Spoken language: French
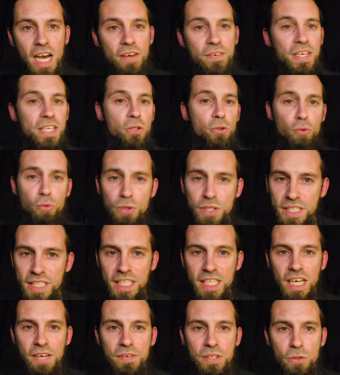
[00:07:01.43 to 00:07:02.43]
avec tout ce
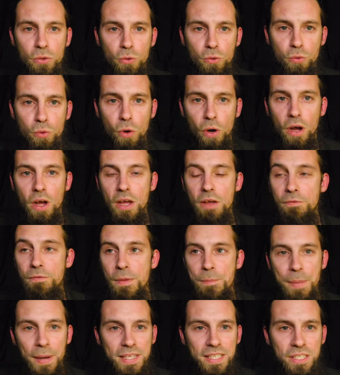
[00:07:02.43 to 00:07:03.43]
qui gravite autour,
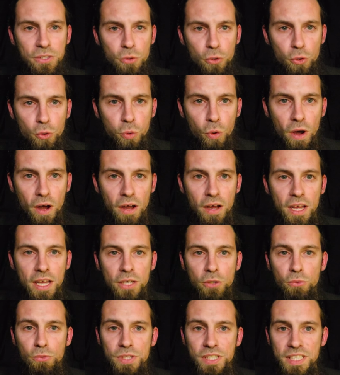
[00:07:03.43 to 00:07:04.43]
fait partie de toi.
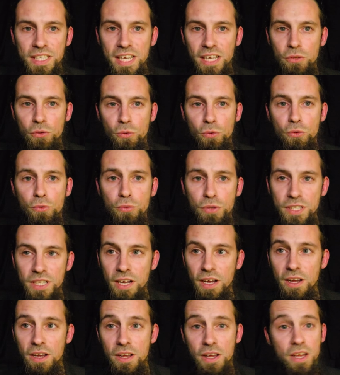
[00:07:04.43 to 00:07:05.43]
Considère donc tout
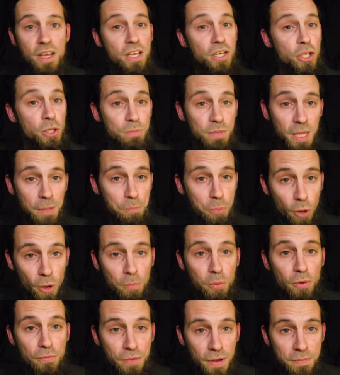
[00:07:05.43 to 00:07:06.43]
ça comme ta
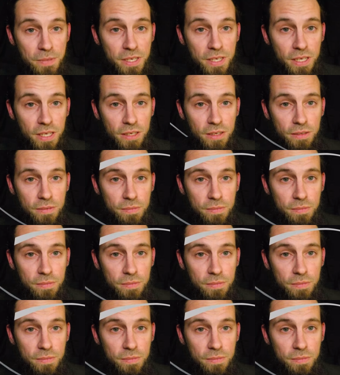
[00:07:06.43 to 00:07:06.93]
propre famille.